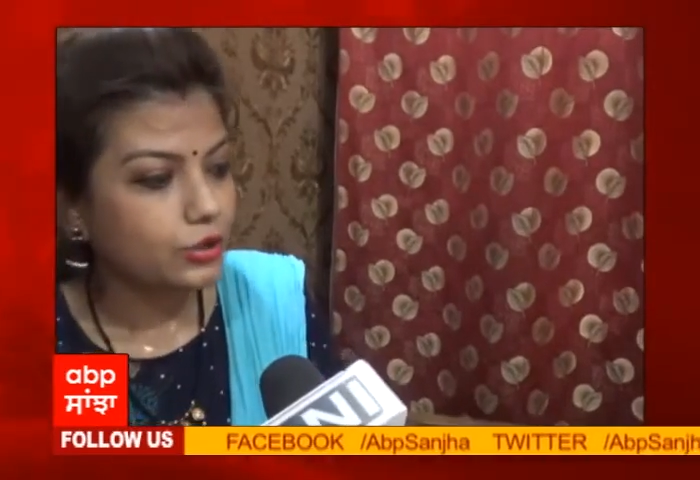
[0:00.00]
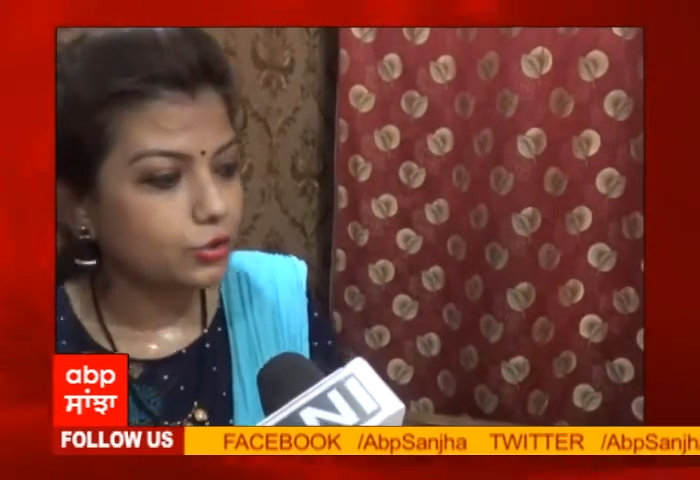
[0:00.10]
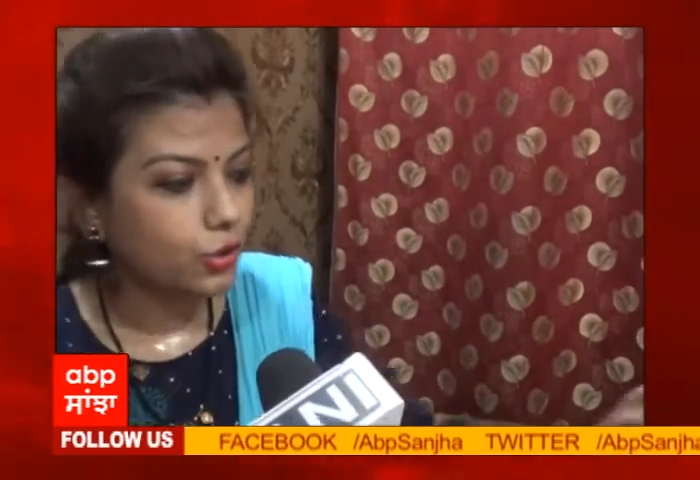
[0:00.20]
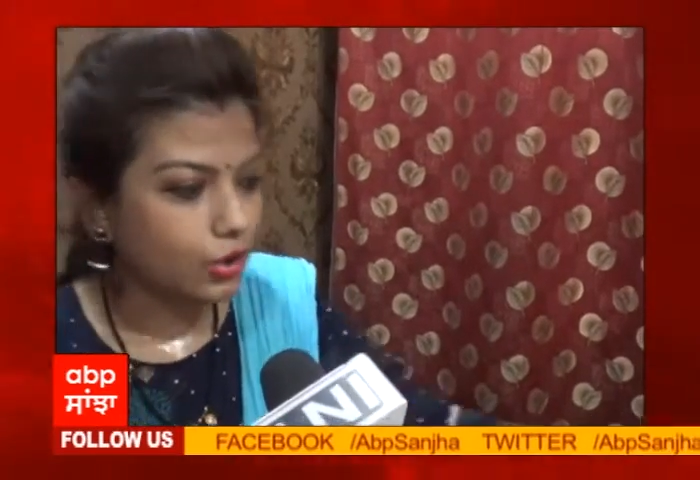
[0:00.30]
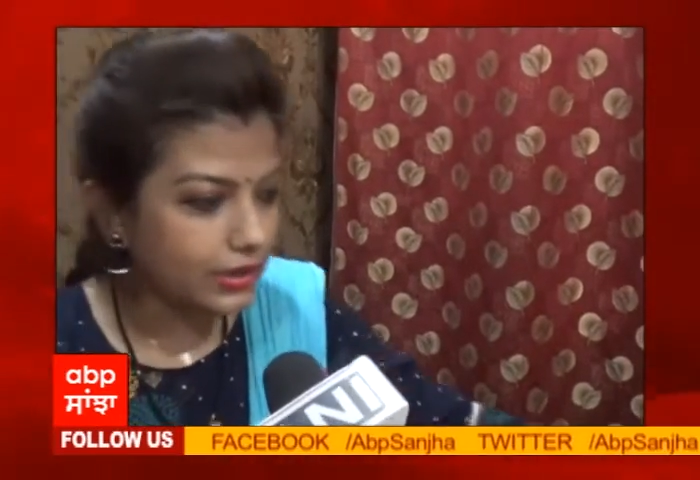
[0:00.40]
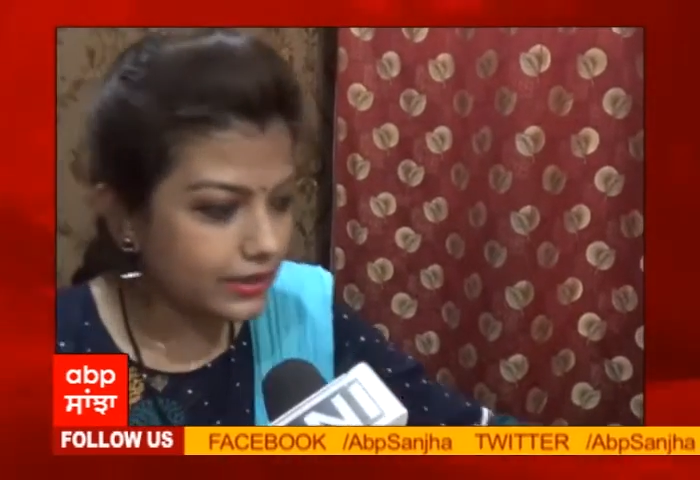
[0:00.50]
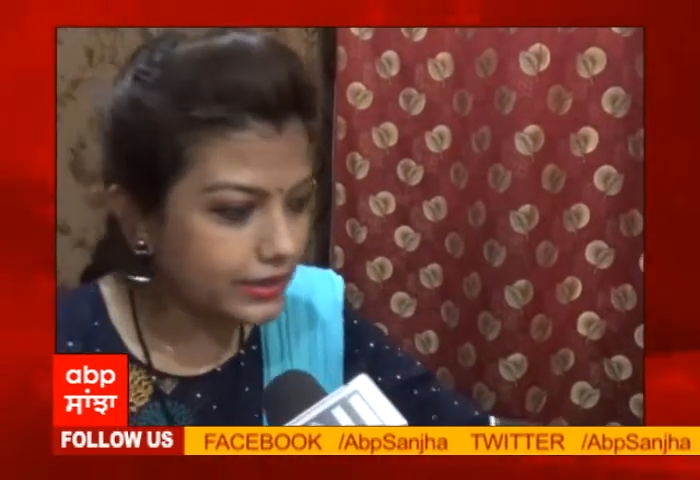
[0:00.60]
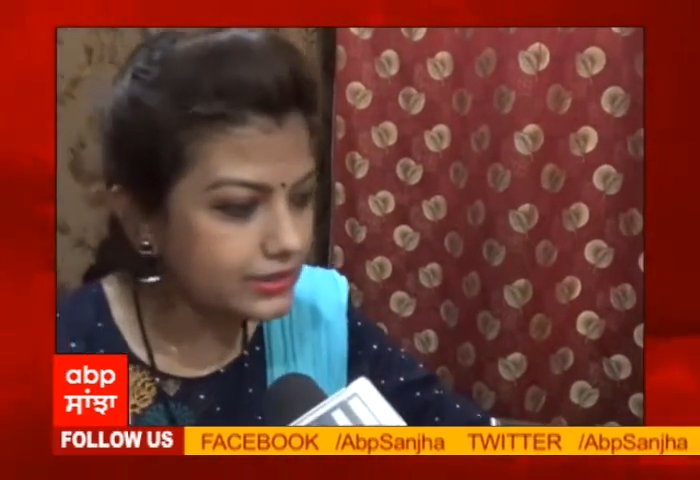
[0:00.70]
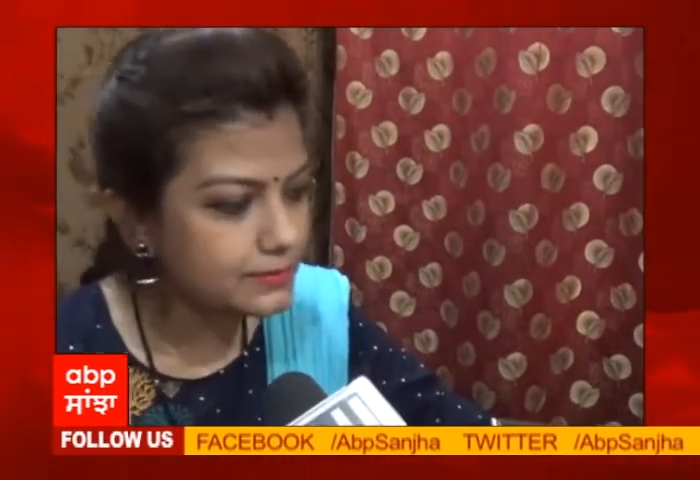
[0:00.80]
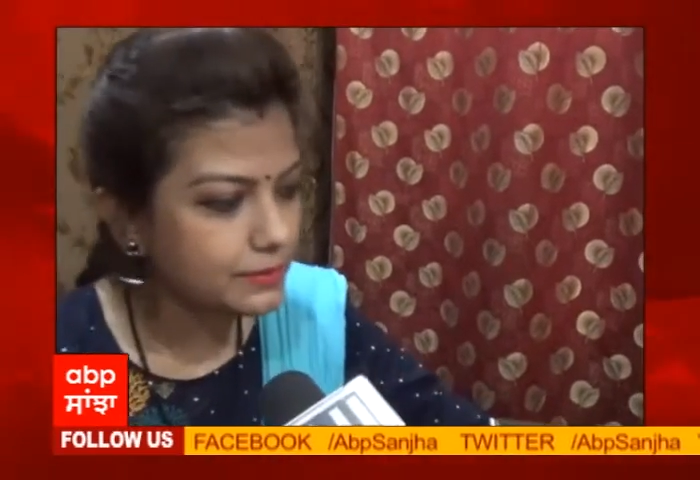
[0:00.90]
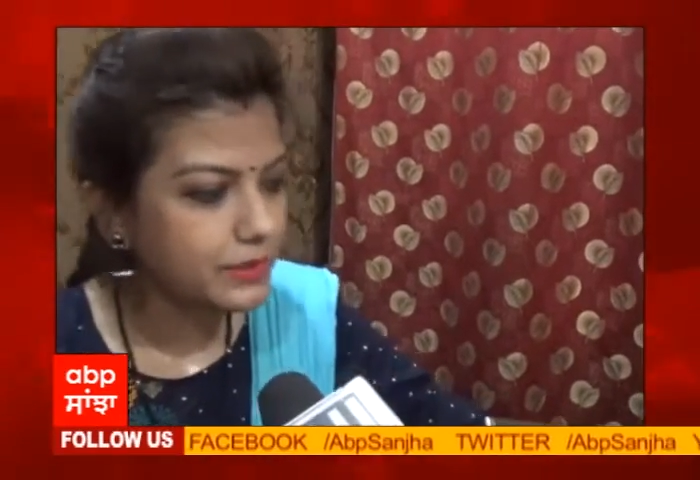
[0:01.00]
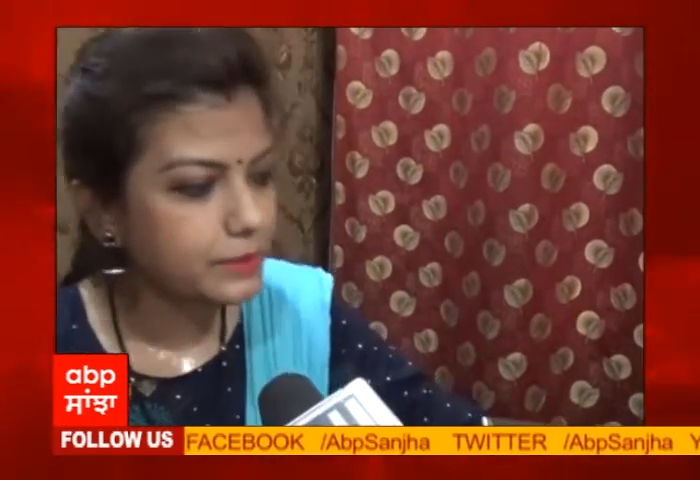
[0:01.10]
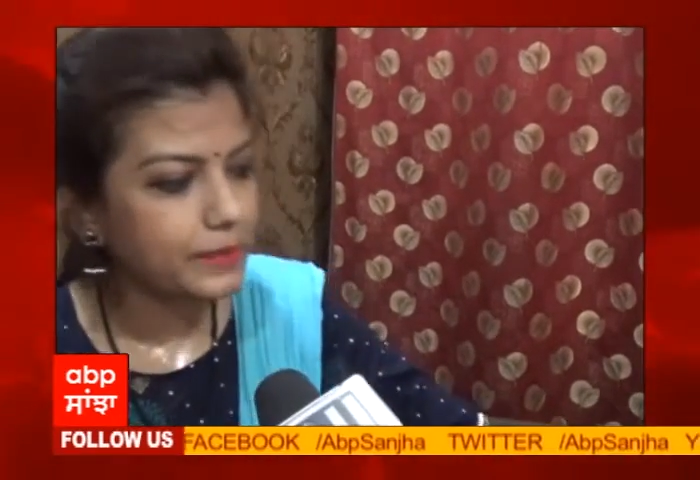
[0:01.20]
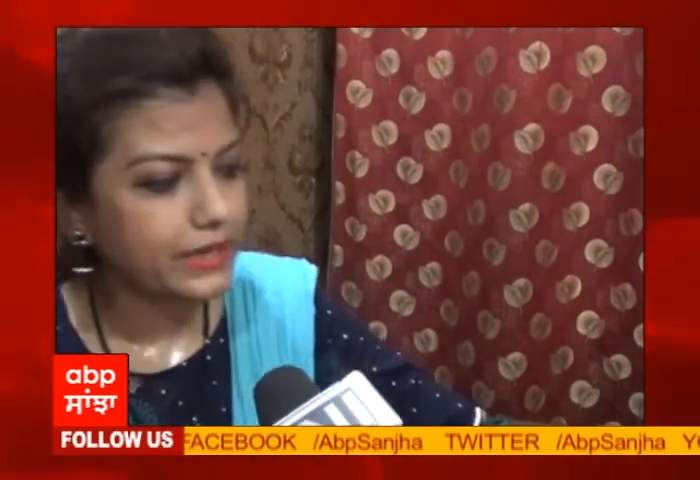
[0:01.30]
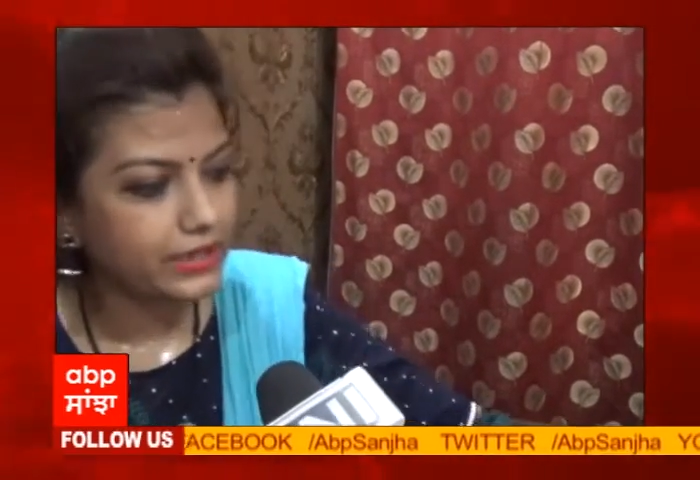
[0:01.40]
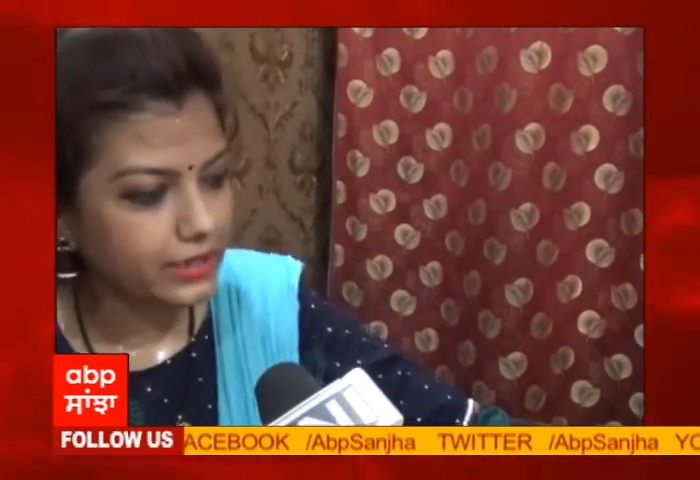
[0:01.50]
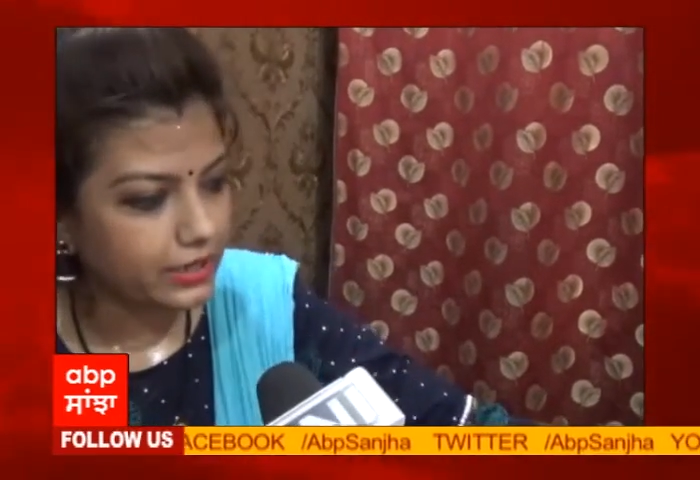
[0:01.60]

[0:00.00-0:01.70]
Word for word: तो ऑलरेडी जब हमारा पानी